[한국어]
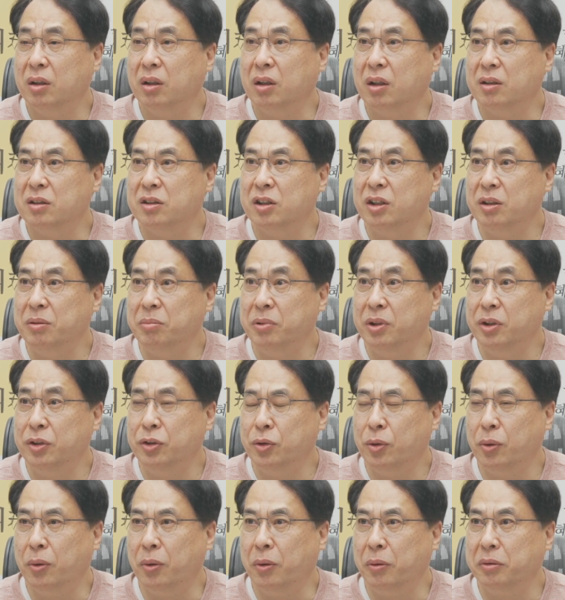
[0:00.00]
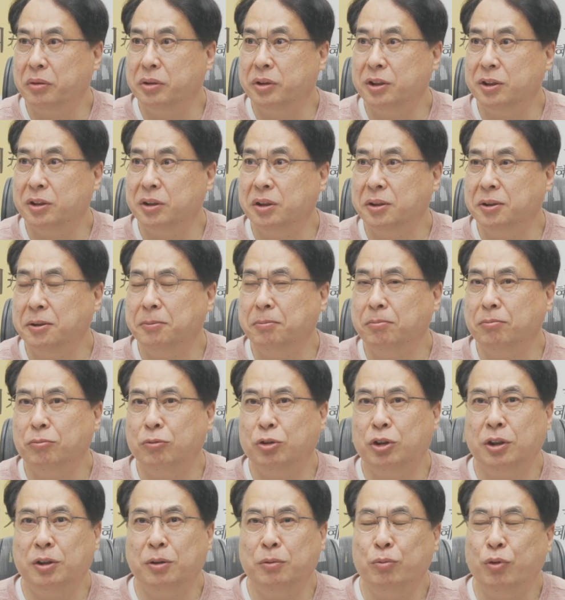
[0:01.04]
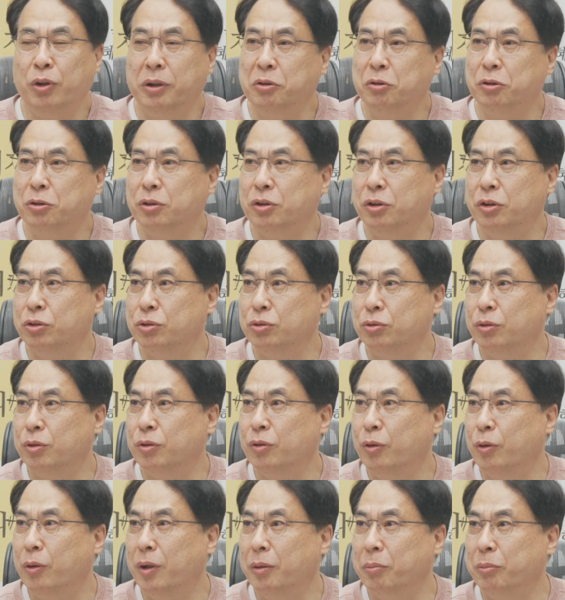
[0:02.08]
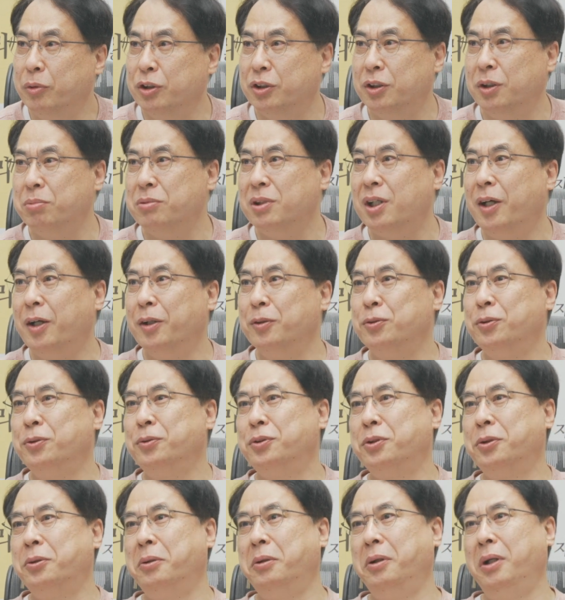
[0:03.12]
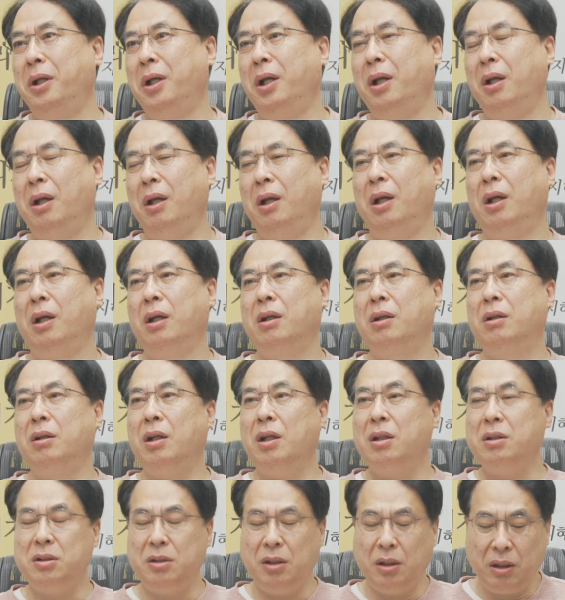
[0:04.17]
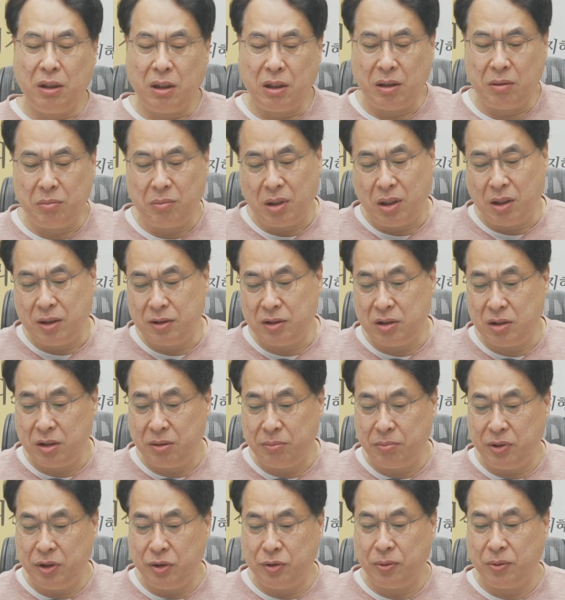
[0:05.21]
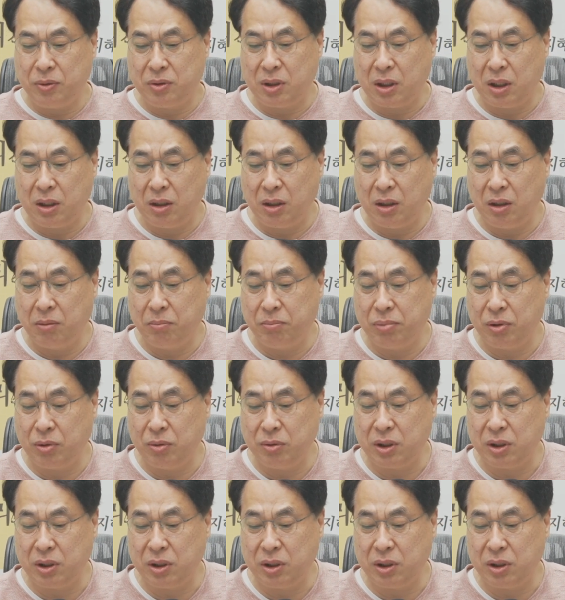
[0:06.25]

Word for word: 그러니까 십이 조. 지금 지금 환율 기준으로 십사 조. 십사 조죠. 와. 그 당시에는 아마 한 십이 조짜리